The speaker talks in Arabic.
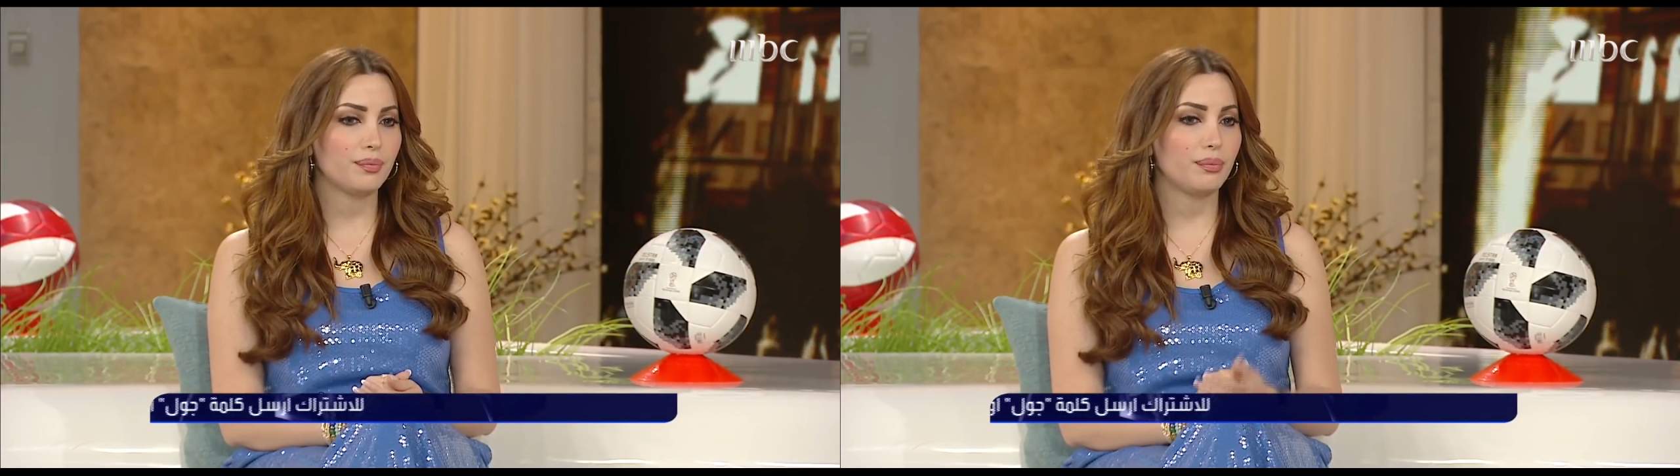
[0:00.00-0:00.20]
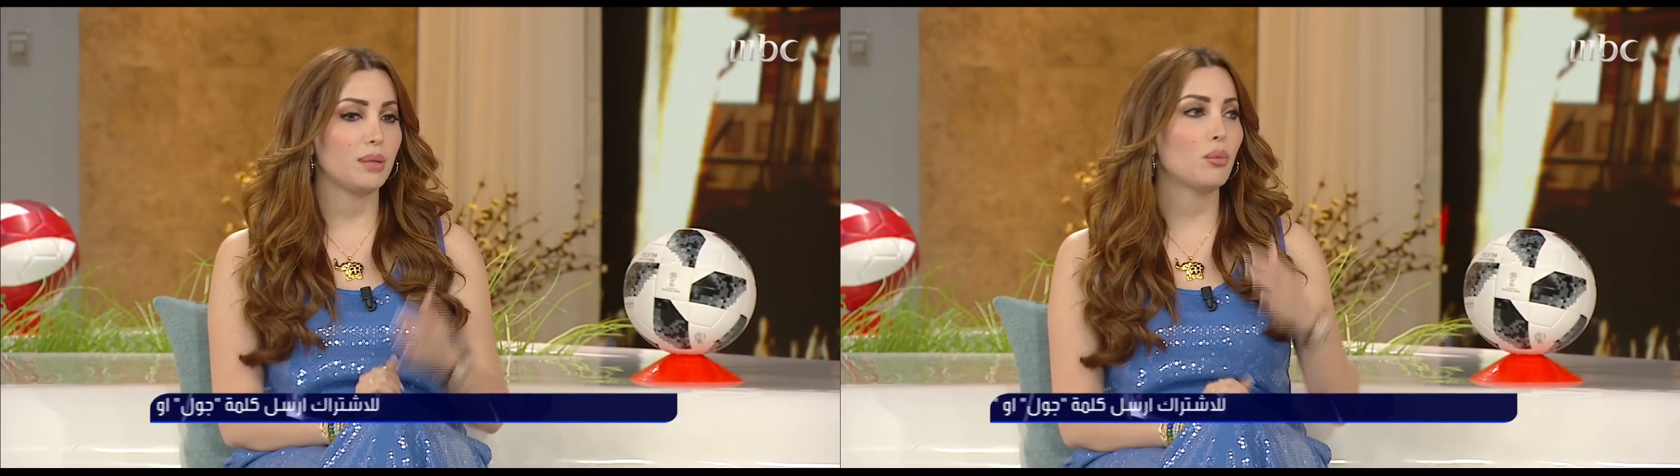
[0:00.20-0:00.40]

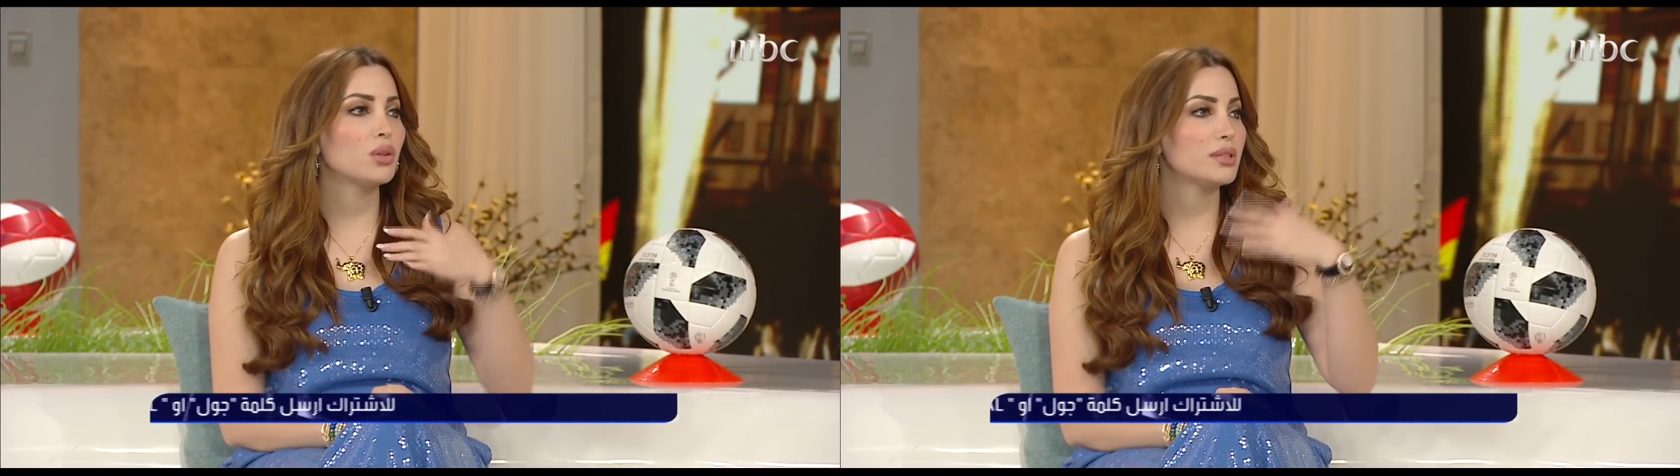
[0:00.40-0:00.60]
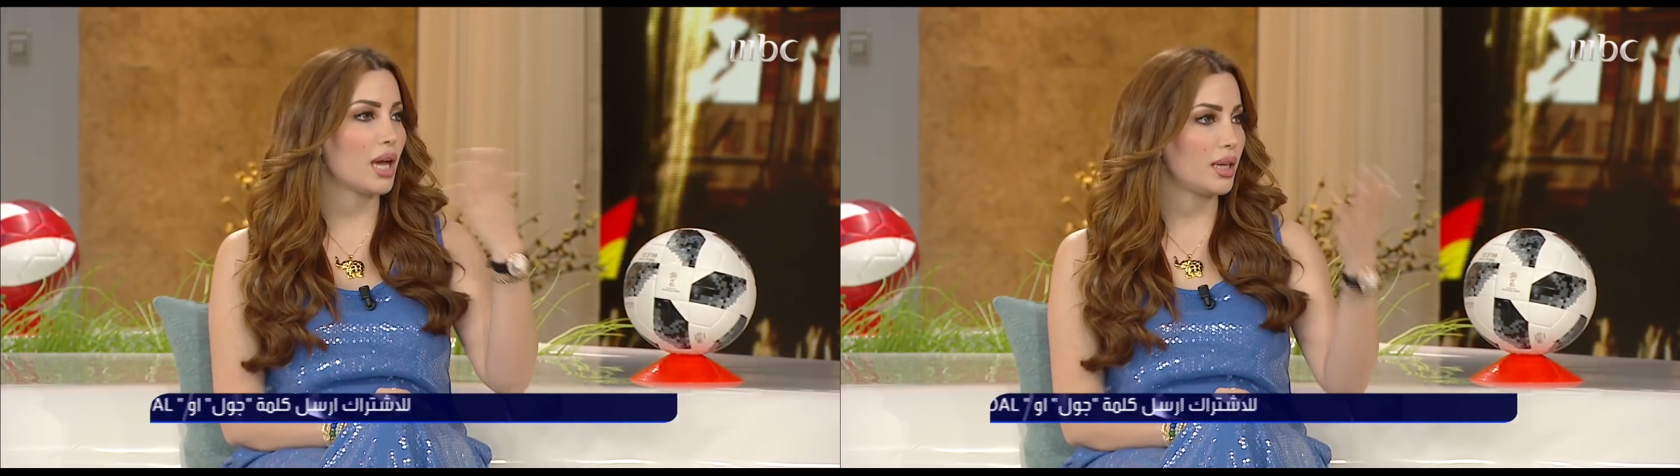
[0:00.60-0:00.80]

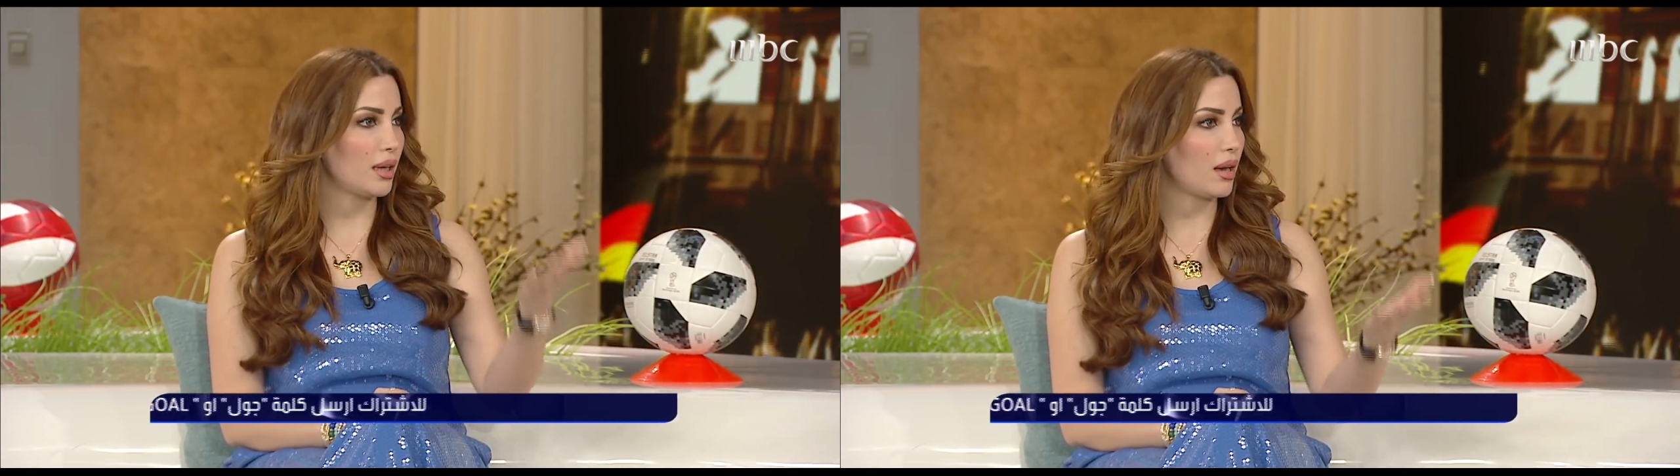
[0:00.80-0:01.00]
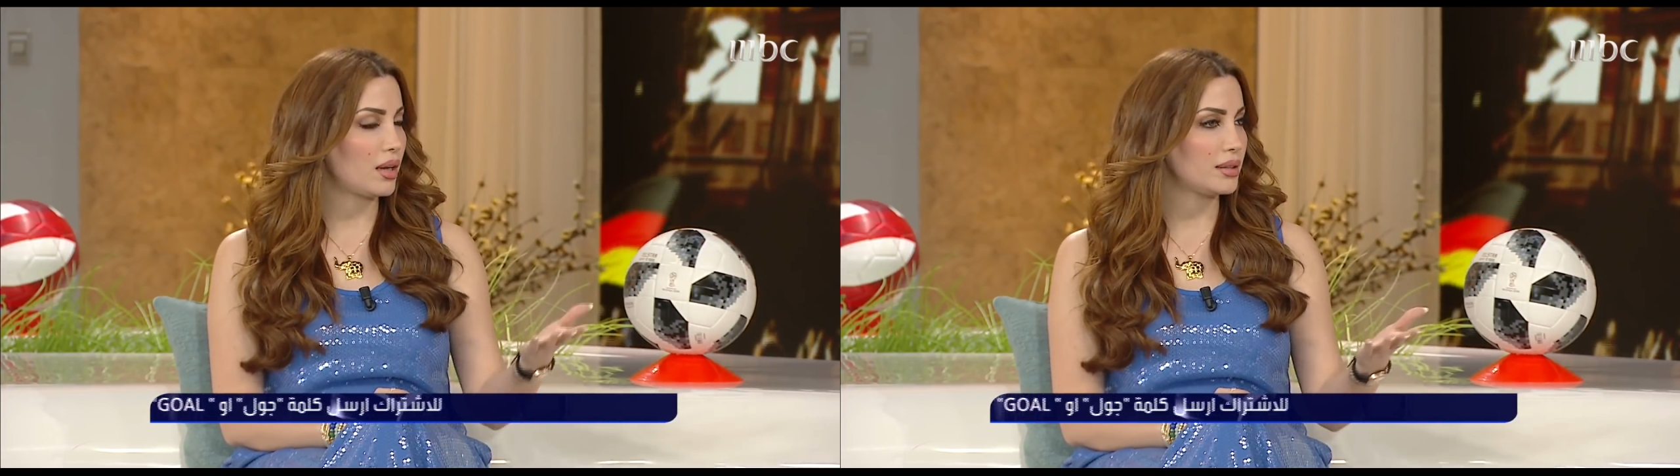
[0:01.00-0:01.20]
بالمونديال
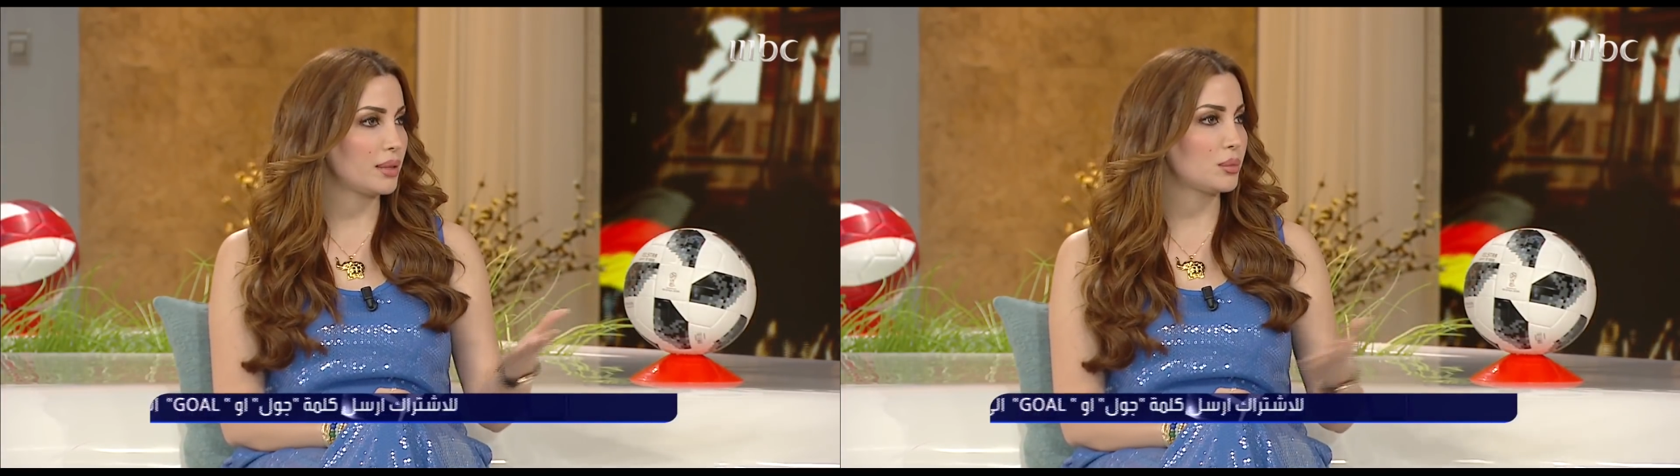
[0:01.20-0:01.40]
القادم